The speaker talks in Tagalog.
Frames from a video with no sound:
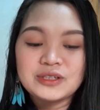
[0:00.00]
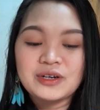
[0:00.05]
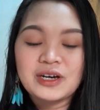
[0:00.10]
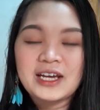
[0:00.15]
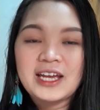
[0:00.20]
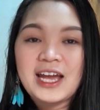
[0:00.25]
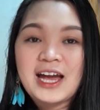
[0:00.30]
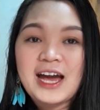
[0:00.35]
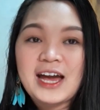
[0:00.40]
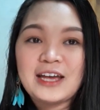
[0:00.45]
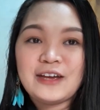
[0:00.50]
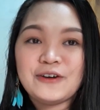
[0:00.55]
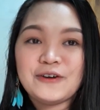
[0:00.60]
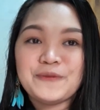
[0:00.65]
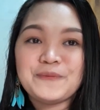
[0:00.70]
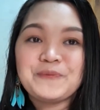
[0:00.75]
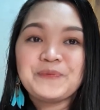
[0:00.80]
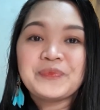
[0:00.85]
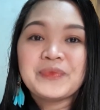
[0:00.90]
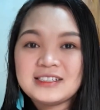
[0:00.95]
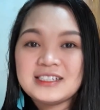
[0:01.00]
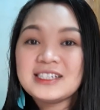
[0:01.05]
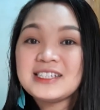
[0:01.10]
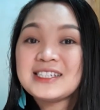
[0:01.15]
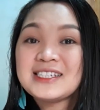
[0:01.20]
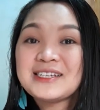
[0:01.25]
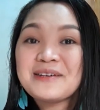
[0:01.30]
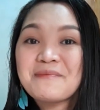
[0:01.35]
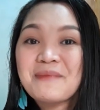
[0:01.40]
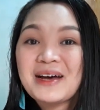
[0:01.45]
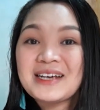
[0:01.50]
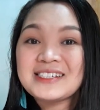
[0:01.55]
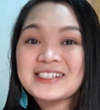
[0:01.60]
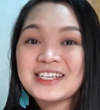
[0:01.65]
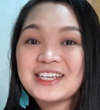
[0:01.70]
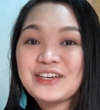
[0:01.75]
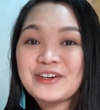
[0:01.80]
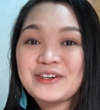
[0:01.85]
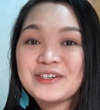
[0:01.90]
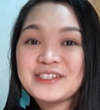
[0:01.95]
So, kaya, ayun. Since
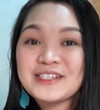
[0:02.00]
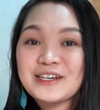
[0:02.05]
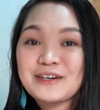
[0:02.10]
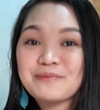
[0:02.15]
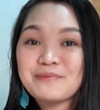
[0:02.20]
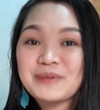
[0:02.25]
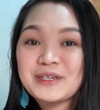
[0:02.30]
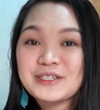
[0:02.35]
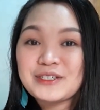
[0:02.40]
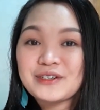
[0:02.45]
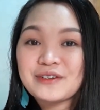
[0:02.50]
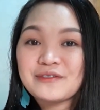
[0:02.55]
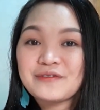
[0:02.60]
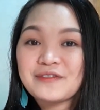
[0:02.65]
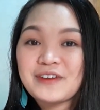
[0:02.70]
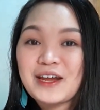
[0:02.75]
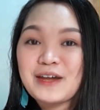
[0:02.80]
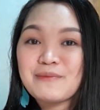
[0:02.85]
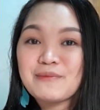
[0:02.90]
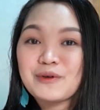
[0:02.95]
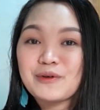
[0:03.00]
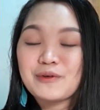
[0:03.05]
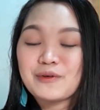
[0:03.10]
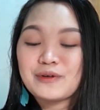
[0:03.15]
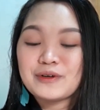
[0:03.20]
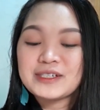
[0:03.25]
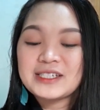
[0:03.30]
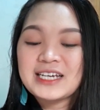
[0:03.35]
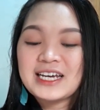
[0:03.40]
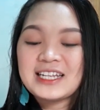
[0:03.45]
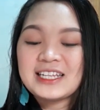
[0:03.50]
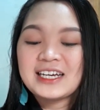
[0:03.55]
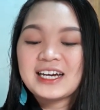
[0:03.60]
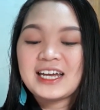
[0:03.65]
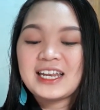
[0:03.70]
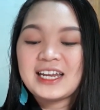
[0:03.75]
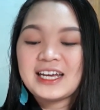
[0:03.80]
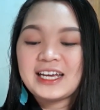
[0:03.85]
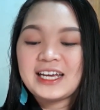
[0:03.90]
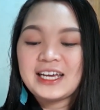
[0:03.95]
nabasag yung isang picture frame ko kung saan
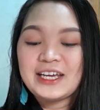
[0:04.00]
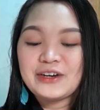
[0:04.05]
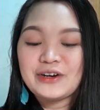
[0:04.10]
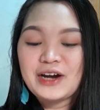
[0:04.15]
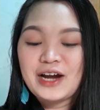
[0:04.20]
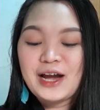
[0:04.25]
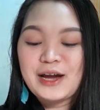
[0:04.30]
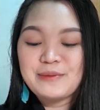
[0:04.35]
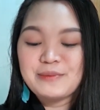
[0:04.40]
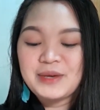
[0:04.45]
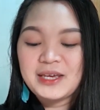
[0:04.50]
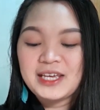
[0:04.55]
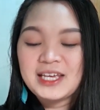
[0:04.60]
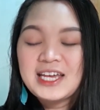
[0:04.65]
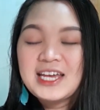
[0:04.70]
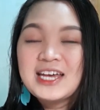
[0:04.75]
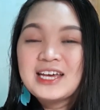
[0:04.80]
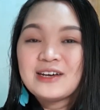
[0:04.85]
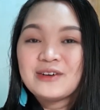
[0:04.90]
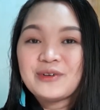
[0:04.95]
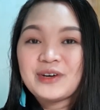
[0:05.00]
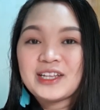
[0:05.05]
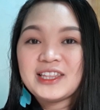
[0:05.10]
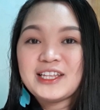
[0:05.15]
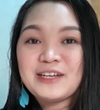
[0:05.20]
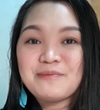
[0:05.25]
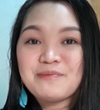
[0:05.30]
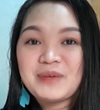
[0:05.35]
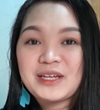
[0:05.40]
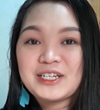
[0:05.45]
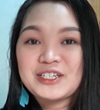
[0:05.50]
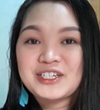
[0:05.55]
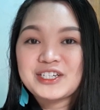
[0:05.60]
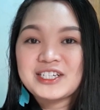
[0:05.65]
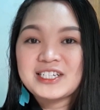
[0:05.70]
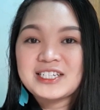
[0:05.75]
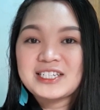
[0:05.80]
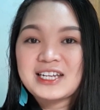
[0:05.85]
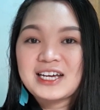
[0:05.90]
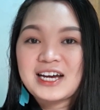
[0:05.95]
nakalagay yung aming wedding
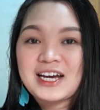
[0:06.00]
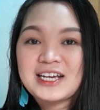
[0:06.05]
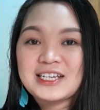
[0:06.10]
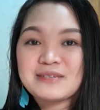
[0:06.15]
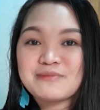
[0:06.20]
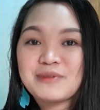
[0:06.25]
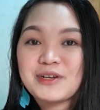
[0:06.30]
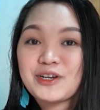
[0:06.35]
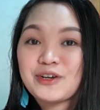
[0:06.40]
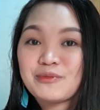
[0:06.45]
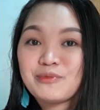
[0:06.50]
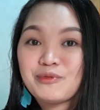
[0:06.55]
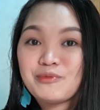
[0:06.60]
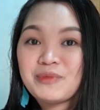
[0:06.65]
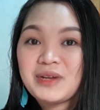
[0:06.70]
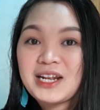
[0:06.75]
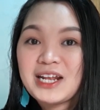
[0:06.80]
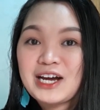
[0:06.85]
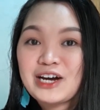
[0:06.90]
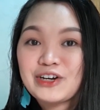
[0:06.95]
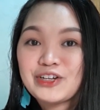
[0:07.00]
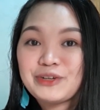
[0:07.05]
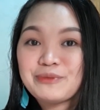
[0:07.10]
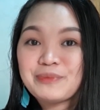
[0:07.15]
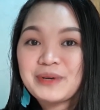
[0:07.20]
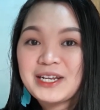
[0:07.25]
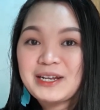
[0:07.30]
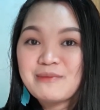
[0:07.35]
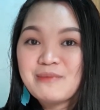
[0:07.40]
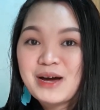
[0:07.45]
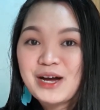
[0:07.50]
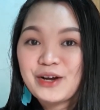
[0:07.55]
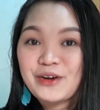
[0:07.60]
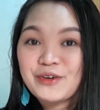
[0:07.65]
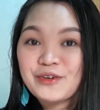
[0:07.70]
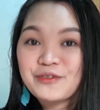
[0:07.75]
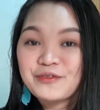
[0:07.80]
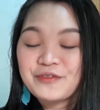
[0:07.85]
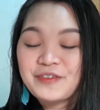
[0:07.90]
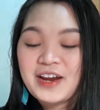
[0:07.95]
pictures ng husband ko, bumili ako ng
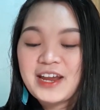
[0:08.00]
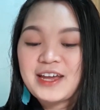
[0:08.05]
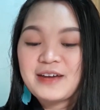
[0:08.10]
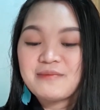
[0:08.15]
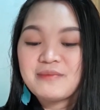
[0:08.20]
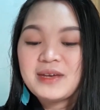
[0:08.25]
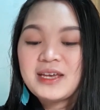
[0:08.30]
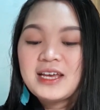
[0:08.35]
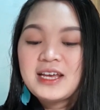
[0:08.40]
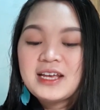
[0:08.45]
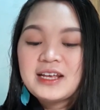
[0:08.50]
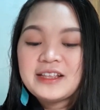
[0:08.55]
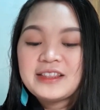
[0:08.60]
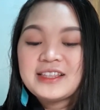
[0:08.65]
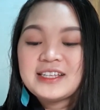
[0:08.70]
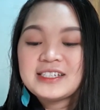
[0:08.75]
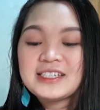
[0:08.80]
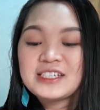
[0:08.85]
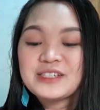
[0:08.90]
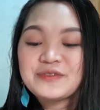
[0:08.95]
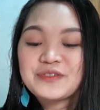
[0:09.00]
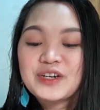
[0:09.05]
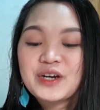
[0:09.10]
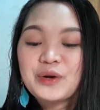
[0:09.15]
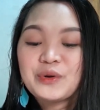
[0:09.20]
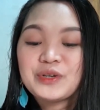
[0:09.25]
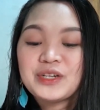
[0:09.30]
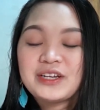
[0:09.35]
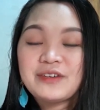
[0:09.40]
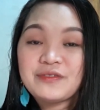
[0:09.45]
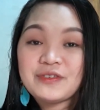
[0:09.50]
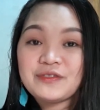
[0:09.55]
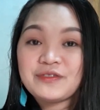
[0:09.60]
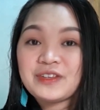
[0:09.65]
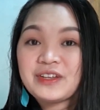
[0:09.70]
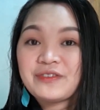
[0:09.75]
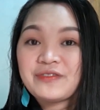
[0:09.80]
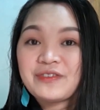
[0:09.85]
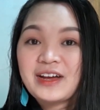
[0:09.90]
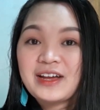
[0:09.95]
panibagong frame. This is for only
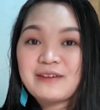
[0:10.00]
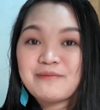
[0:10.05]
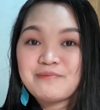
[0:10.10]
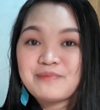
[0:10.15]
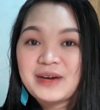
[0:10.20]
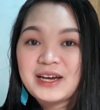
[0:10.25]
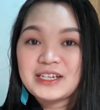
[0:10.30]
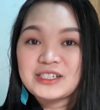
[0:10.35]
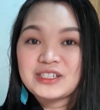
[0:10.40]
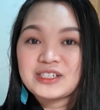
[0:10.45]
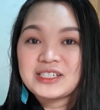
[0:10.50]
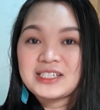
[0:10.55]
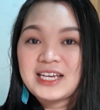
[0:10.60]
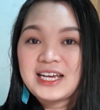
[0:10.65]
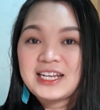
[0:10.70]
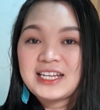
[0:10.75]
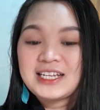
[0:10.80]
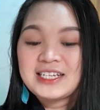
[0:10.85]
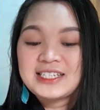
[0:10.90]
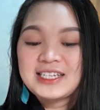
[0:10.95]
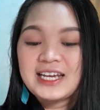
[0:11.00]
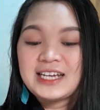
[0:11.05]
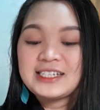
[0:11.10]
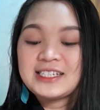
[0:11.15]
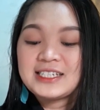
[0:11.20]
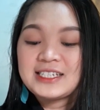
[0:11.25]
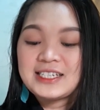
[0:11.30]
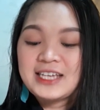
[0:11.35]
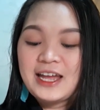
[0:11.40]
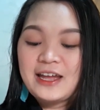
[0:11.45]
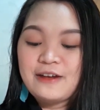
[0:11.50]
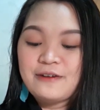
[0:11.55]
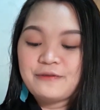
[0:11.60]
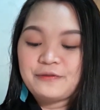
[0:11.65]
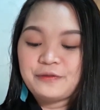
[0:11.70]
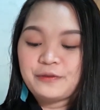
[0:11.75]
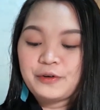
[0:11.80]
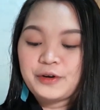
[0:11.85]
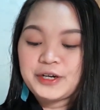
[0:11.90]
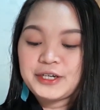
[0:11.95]
55 pesos and the size is
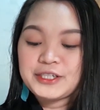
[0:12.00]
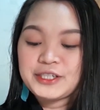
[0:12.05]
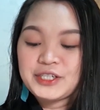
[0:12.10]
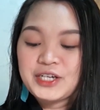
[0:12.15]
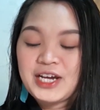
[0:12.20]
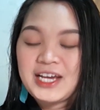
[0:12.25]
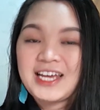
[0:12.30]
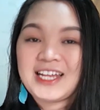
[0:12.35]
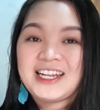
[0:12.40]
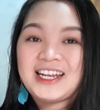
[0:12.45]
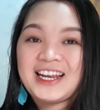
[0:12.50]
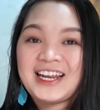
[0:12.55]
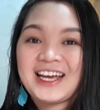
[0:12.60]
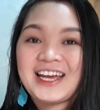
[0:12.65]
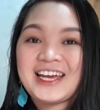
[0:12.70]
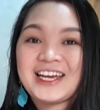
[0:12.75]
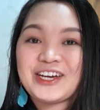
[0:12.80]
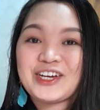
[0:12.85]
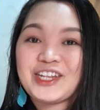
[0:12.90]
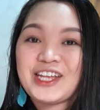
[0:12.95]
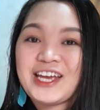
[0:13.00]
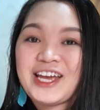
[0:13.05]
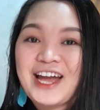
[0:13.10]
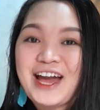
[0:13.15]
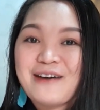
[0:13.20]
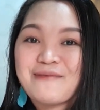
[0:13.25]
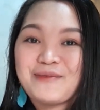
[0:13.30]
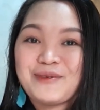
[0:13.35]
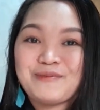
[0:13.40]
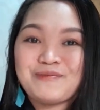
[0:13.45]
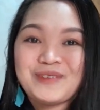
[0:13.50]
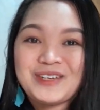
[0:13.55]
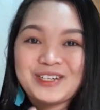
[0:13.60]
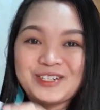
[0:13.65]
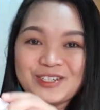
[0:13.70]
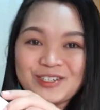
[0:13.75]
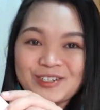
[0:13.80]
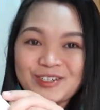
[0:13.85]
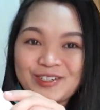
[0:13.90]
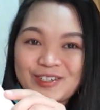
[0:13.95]
A4. So, ayan, ilagay ko na yung aming
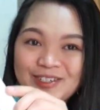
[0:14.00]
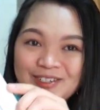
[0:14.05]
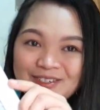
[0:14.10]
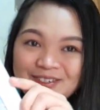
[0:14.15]
picture.